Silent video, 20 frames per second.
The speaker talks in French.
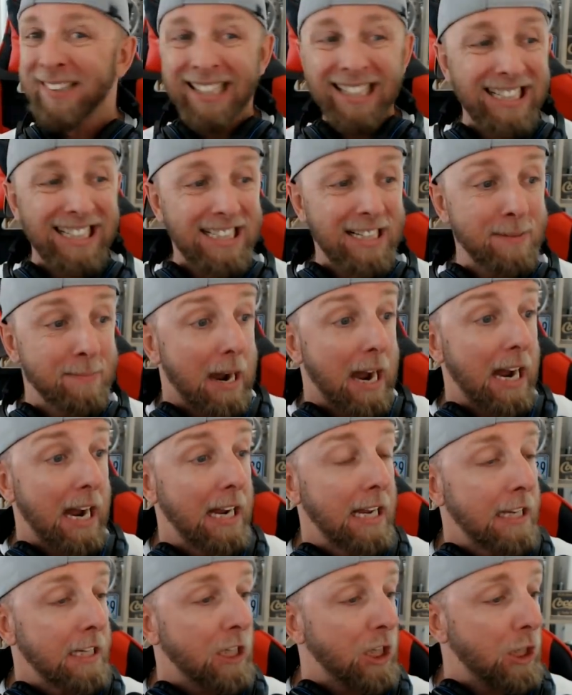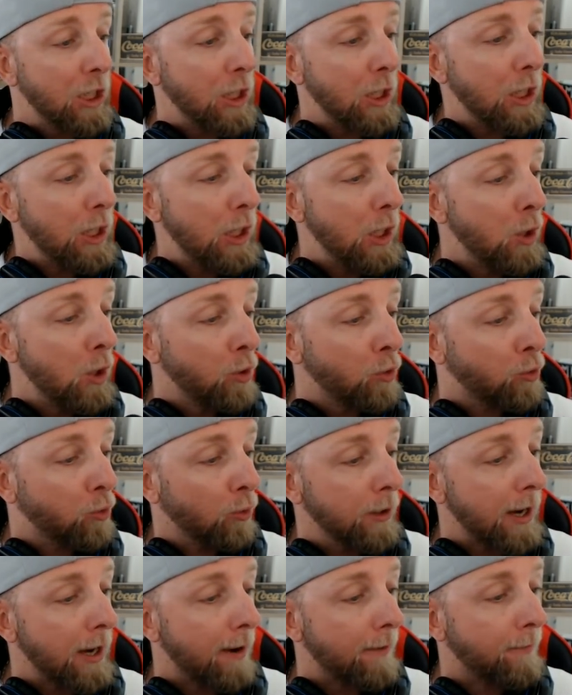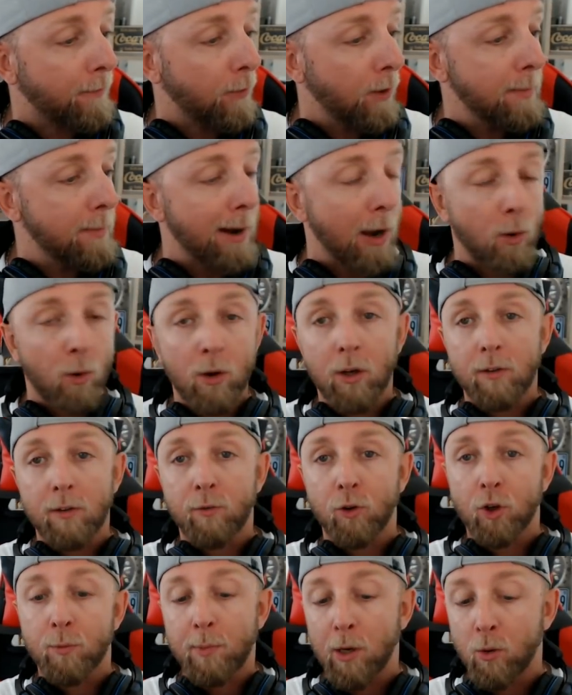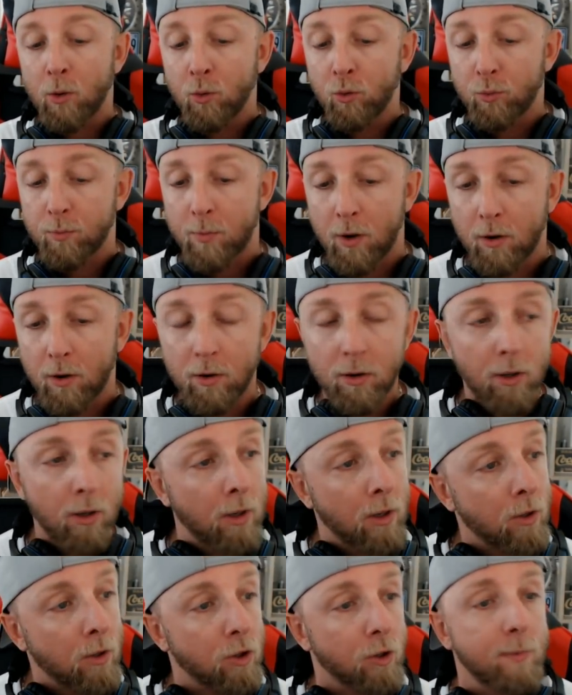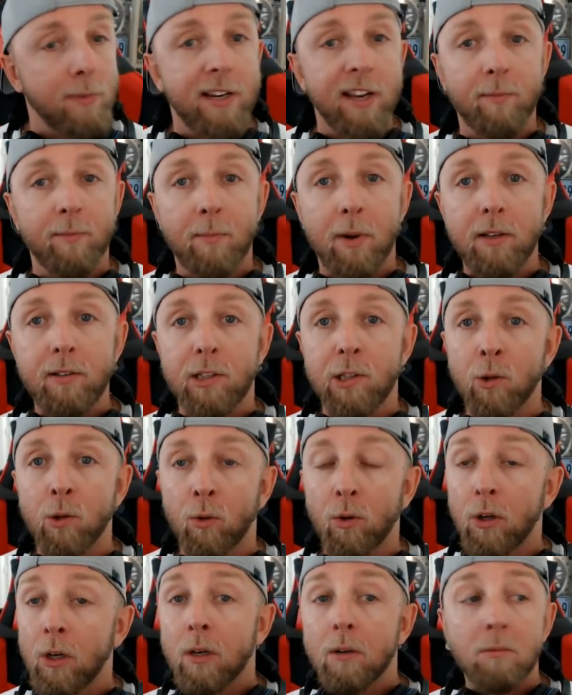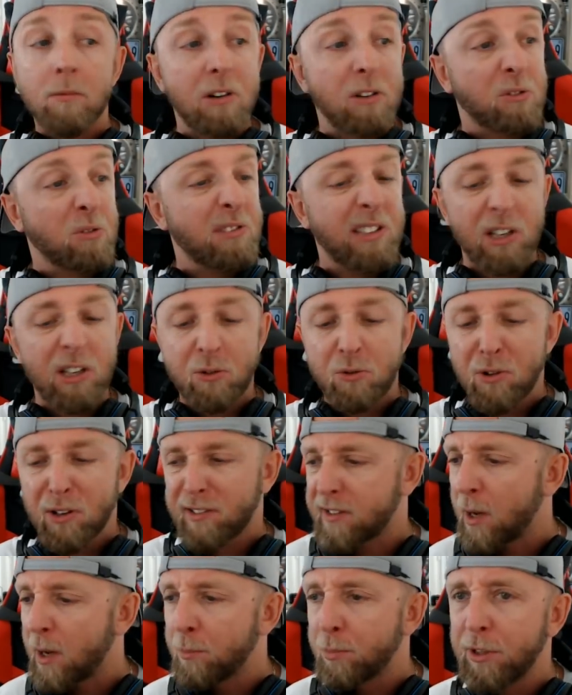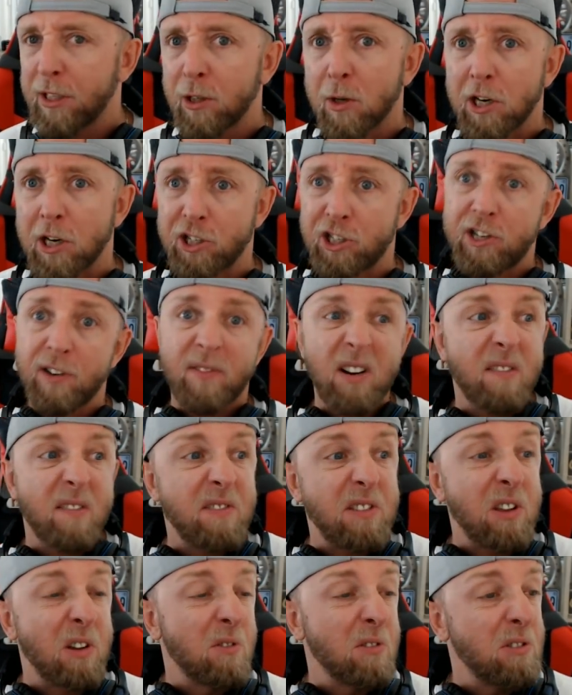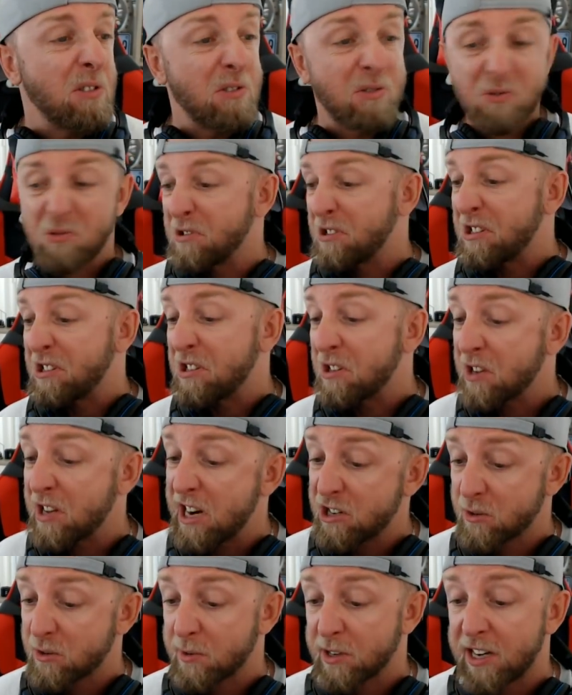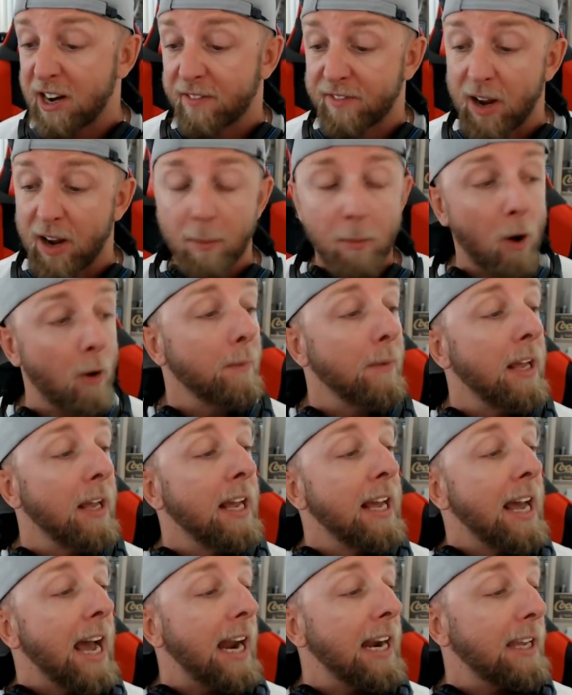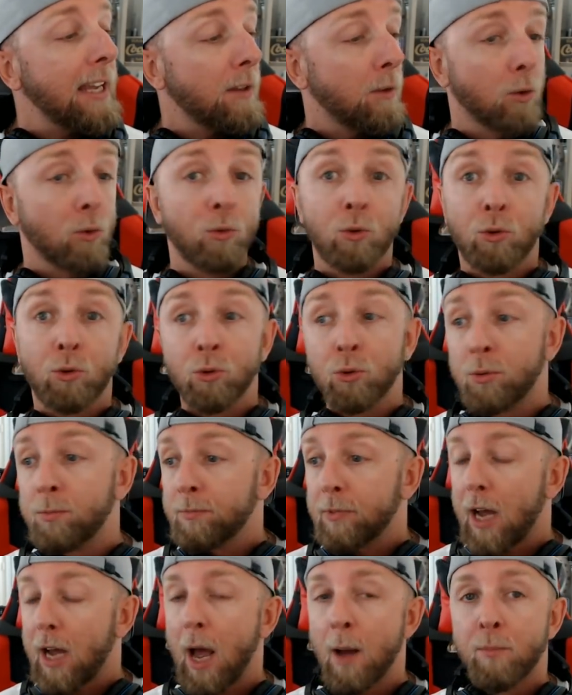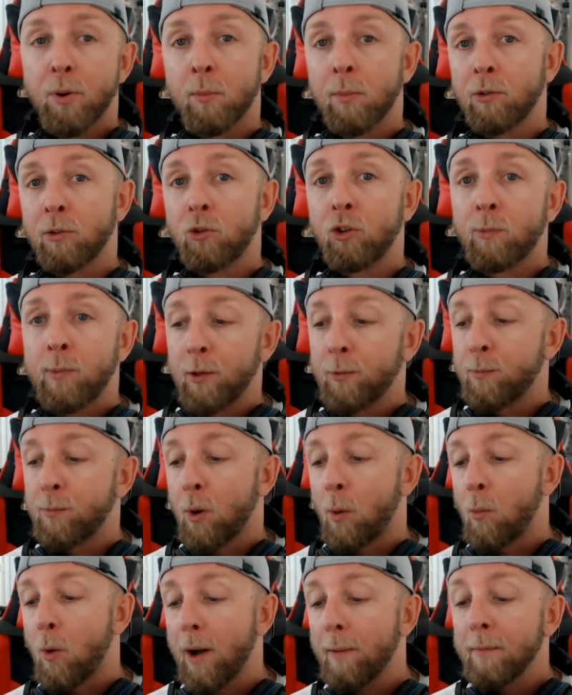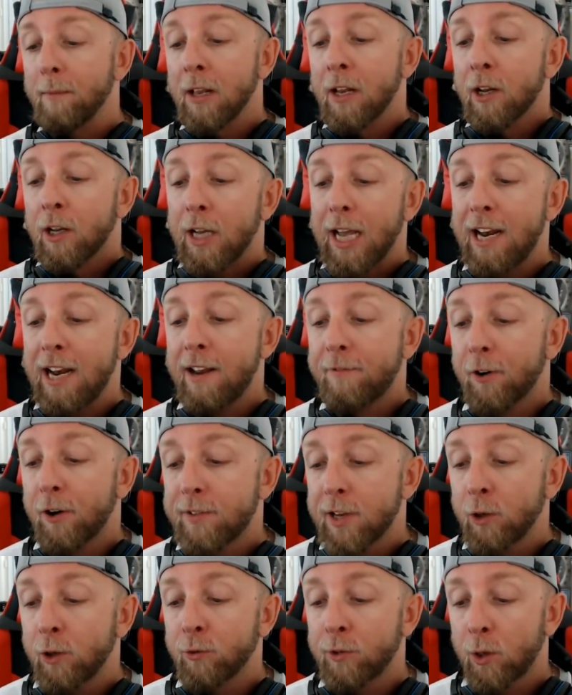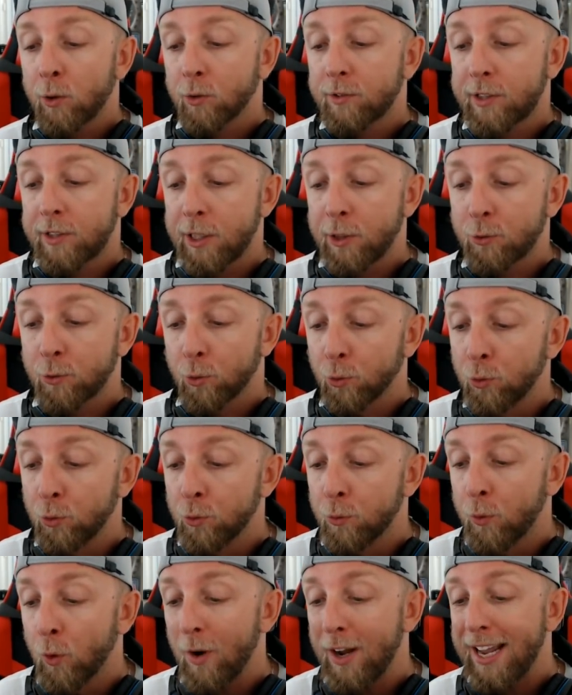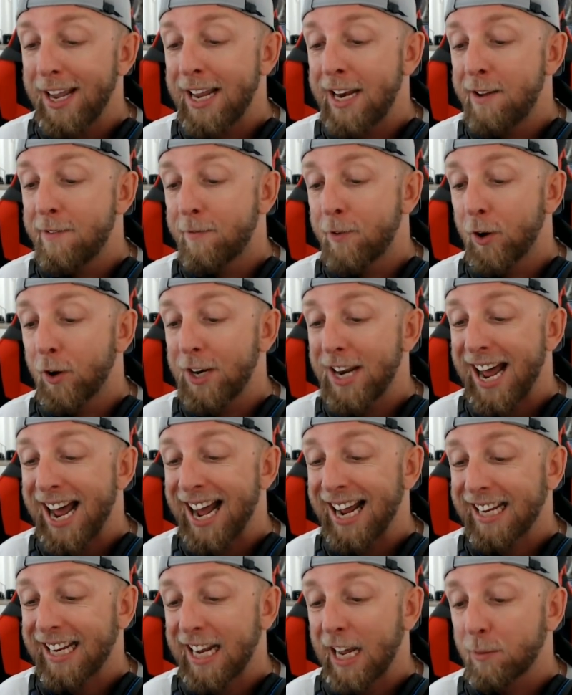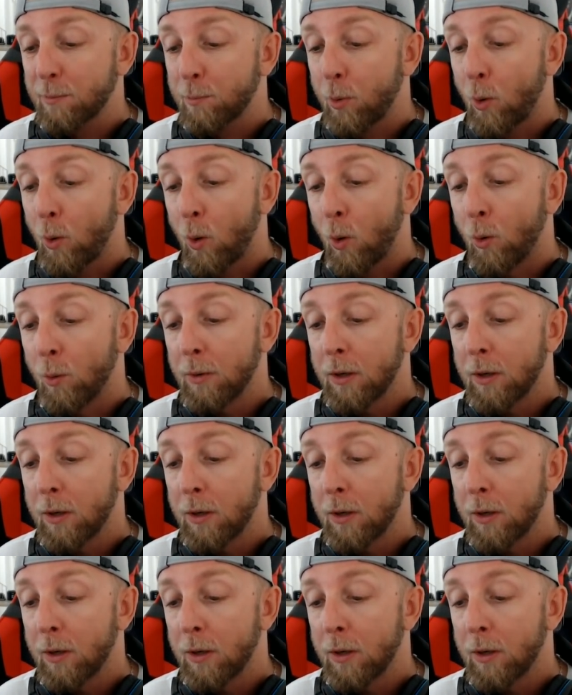je sais pas. Le son il est à fond les ballons, alors il faut que je parle doucement, que je m'énerve pas, sinon le son sature et c'est un peu dégueulasse. J'ai déjà fait la vidéo et le son était dégueulasse, je voulais de la refaire. Bon, allez, donc du coup, un peu moins de suspense pour moi. Elephone vient nous annoncer son nouveau Elephone A4 Pro.